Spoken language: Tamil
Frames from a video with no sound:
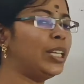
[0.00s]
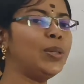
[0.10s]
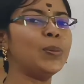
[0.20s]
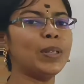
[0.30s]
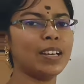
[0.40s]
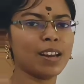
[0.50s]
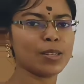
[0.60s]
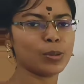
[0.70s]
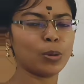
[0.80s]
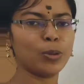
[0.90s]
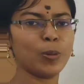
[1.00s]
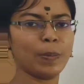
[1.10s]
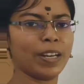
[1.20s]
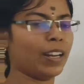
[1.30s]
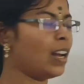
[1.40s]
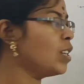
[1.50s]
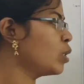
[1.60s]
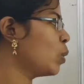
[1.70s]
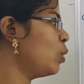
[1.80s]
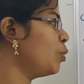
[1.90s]
இன்னும் கிளியராக சொல்லணும் அப்படின்னா
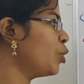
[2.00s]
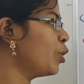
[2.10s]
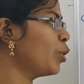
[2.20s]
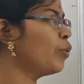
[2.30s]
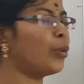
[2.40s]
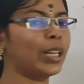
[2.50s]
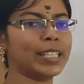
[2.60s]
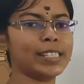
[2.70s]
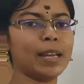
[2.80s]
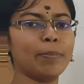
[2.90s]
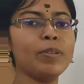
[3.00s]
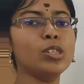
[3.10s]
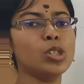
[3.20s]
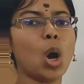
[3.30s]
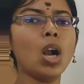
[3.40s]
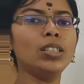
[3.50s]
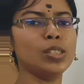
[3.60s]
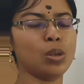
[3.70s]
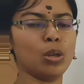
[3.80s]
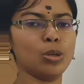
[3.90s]
சொல்யூஷனுக்கு ஃபார் எக்ஸாம்பிள்
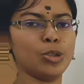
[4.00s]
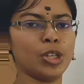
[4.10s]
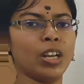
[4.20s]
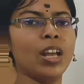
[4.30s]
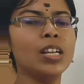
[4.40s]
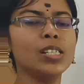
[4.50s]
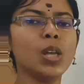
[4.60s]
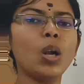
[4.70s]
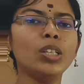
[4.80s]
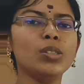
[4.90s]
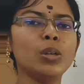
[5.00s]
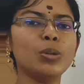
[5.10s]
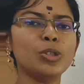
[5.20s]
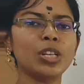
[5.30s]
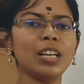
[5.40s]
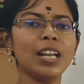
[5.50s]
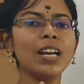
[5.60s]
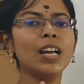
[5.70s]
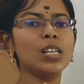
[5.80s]
சால்ட் சொல்யூஷன் சால்ட் சொல்யூஷனில்